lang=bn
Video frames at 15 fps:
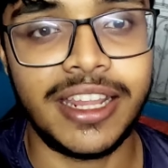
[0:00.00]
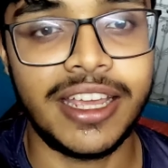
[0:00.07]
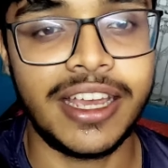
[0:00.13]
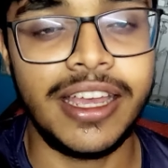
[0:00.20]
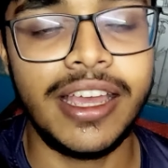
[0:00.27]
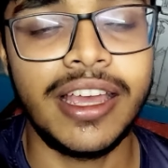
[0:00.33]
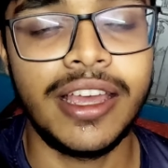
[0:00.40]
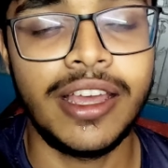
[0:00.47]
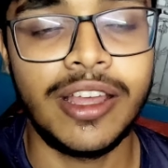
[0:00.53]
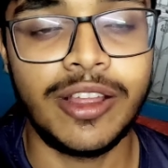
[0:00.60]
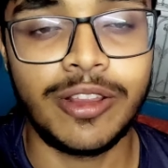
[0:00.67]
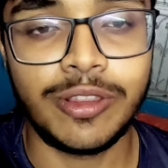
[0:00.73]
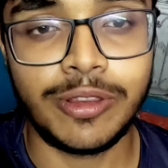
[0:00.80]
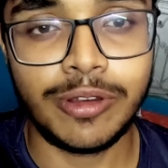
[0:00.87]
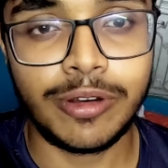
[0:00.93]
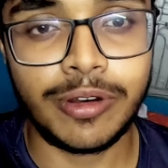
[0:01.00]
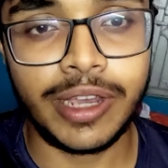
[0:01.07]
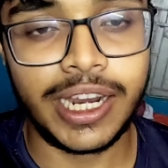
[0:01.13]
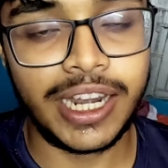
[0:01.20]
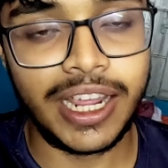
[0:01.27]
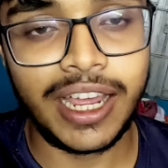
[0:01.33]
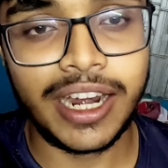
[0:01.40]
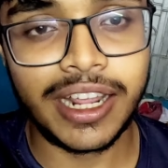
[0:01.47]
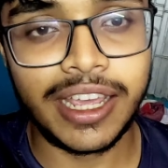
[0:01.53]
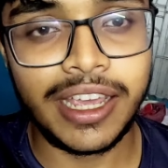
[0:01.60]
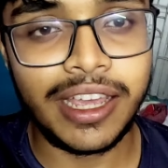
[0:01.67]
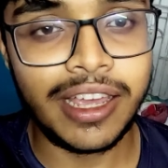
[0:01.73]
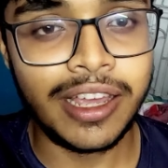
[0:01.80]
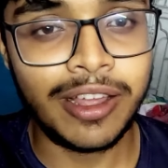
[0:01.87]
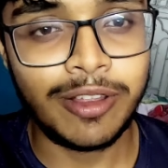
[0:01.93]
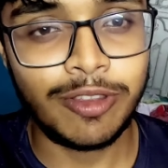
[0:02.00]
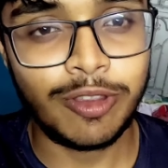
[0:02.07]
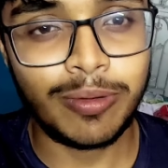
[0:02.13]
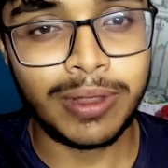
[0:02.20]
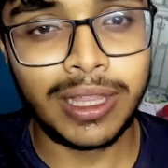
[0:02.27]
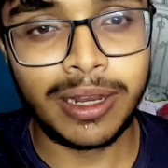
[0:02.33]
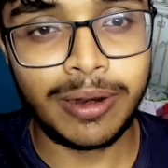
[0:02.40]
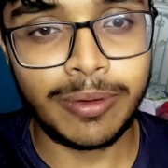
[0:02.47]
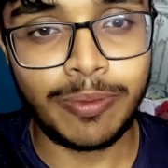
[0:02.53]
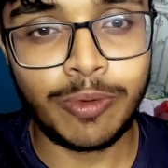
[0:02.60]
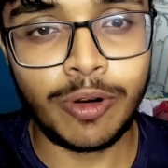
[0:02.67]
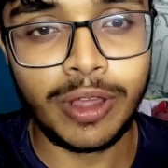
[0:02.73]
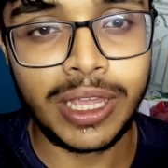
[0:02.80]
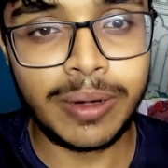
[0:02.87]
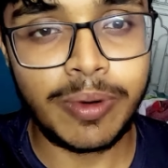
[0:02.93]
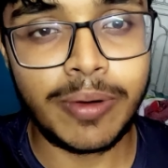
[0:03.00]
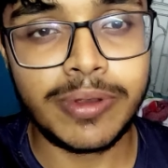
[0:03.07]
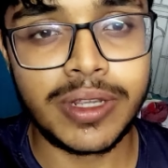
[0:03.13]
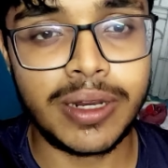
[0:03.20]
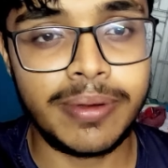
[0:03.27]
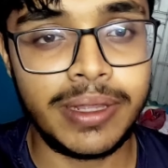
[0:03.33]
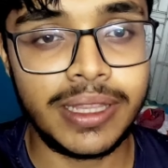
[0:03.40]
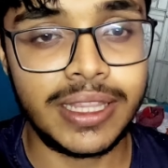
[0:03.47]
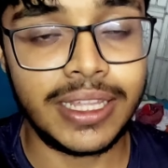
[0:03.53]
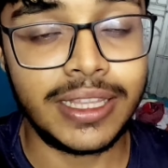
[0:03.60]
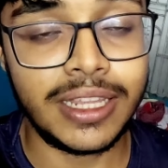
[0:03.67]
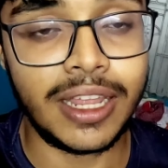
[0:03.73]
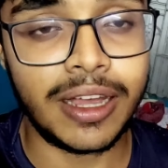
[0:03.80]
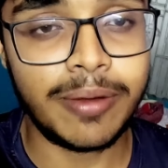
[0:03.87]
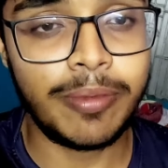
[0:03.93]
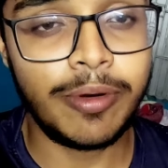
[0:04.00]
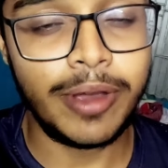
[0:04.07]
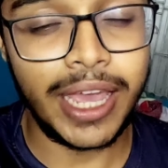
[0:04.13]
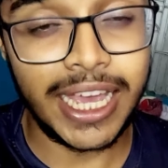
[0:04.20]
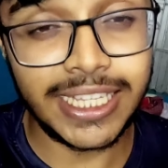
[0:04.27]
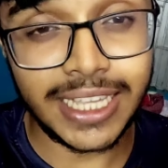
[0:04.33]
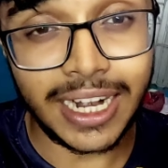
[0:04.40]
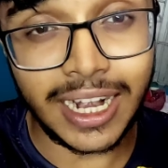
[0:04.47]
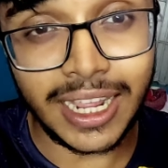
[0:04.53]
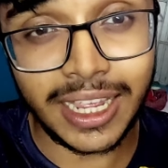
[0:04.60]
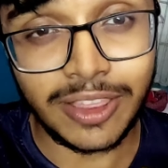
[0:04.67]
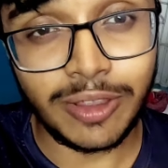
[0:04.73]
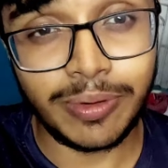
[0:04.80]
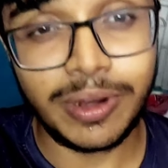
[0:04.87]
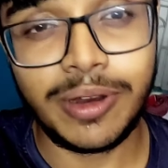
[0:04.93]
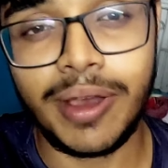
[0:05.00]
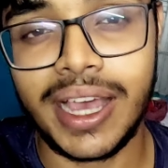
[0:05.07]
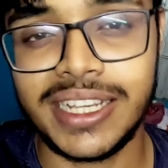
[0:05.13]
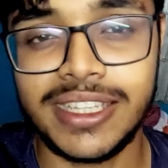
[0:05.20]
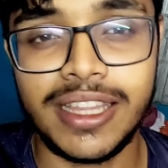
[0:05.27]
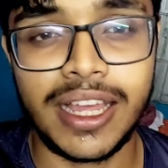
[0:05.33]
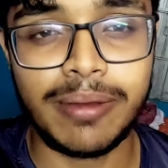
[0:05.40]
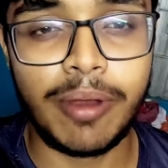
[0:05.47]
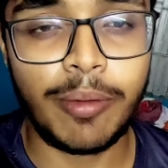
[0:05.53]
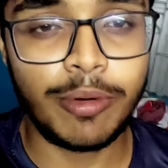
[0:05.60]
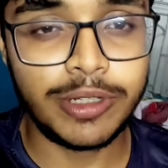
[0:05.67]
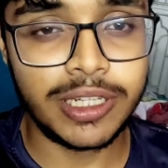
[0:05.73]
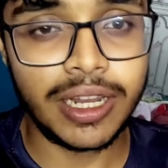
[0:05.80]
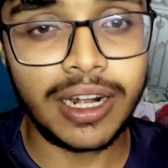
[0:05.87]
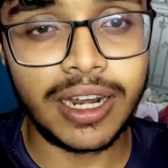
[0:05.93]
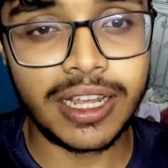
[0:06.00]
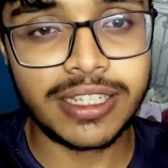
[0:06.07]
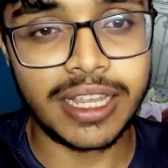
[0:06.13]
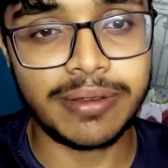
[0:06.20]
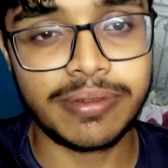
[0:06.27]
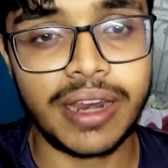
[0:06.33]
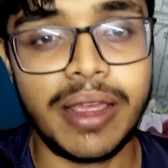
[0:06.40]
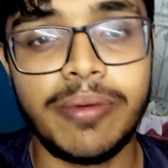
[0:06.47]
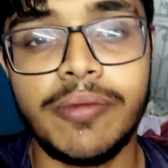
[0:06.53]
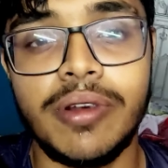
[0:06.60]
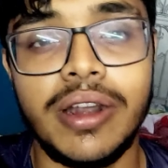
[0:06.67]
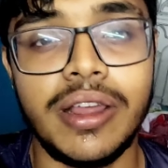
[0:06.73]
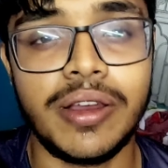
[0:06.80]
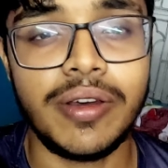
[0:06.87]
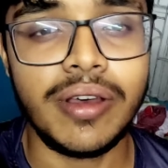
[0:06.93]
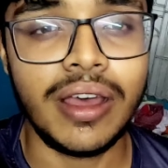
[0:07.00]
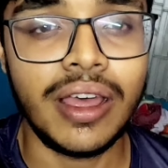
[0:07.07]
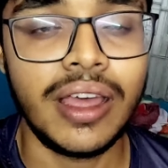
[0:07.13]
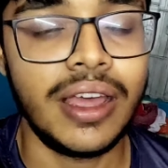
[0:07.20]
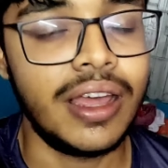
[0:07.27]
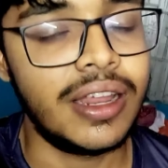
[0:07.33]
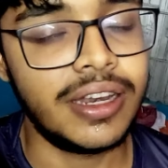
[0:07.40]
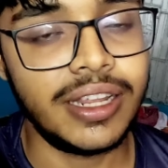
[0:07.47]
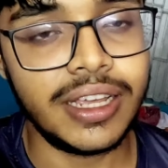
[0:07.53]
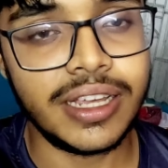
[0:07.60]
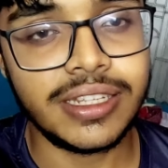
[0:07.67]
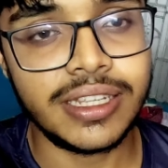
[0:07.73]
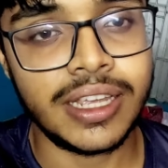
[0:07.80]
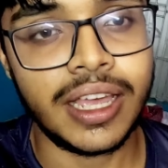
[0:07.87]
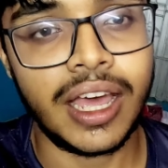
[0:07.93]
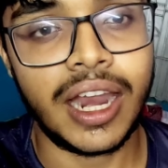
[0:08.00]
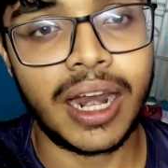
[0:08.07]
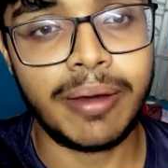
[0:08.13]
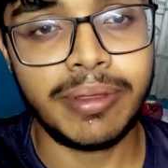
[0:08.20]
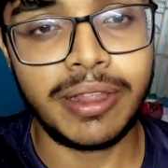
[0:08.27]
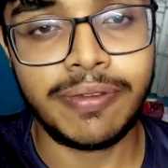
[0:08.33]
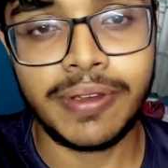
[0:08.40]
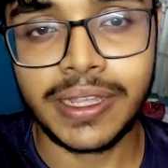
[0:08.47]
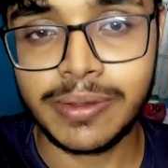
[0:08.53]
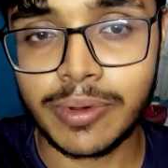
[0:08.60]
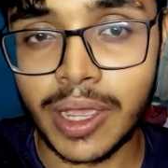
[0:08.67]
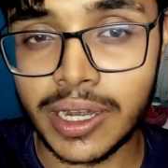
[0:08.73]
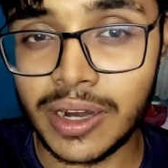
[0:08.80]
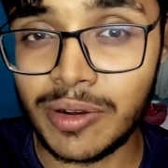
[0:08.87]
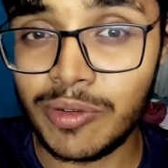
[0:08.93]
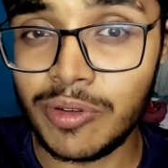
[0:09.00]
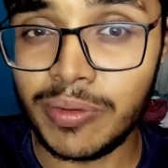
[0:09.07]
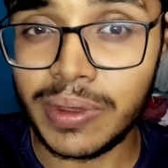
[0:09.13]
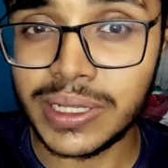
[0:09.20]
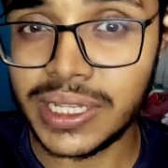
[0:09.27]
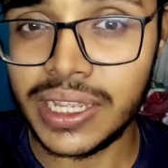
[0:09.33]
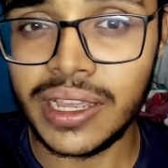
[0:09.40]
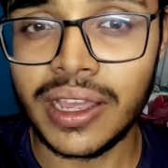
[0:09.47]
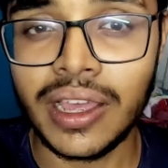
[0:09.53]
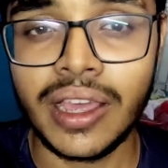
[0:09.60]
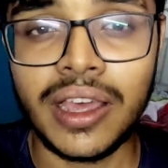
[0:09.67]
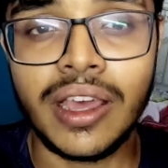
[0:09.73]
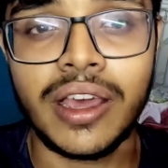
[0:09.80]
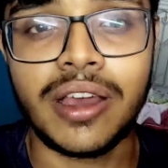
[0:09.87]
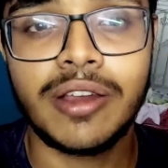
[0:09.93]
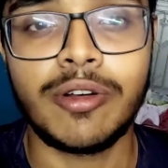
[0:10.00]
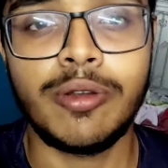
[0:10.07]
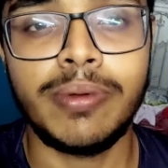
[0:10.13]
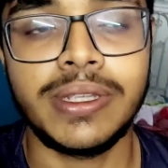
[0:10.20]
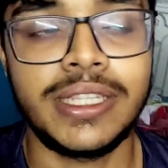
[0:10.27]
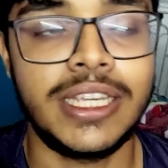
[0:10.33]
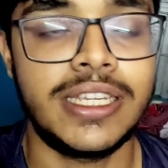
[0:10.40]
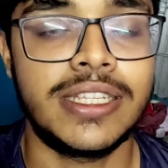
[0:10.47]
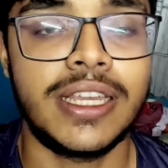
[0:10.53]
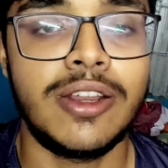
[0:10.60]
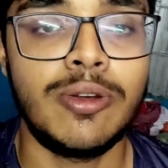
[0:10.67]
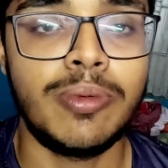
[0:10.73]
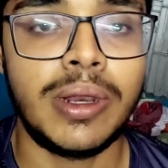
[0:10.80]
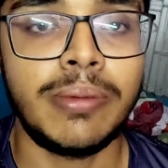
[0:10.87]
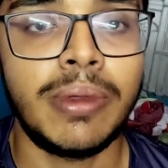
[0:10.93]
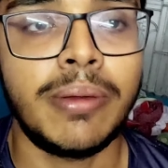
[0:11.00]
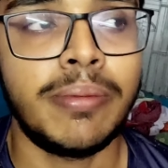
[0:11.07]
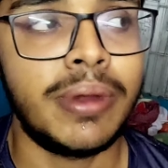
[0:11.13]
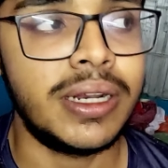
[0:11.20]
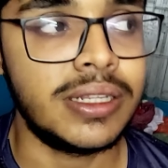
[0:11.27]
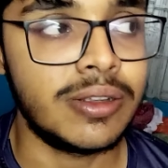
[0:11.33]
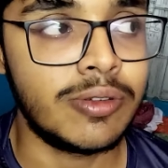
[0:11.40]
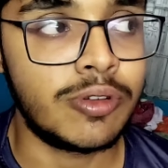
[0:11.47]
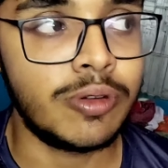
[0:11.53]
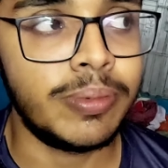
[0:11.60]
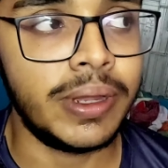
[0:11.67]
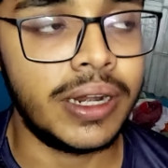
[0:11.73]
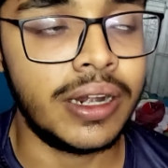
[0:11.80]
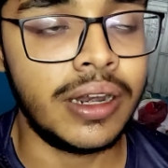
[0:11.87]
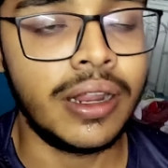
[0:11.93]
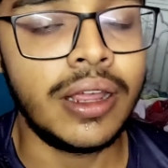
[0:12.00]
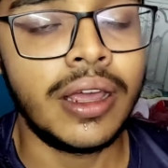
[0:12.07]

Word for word: আগে থেকেই তো এটাই আর কি তোমাদের পুরো ইনফরমেশান আমি দিতে থাকবো এই চ্যানেলে কিন্তু ভিডিও আসতে থাকবে অবশ্যই চ্যানেলটাকে সাবস্ক্রাইব করে রেখো ঠিক আছে আর আমাদের ফেসবুকে একটা গ্রুপ আছে গ্রুপের সিক্স কের উপরে মেম্বার্স গ্রুপের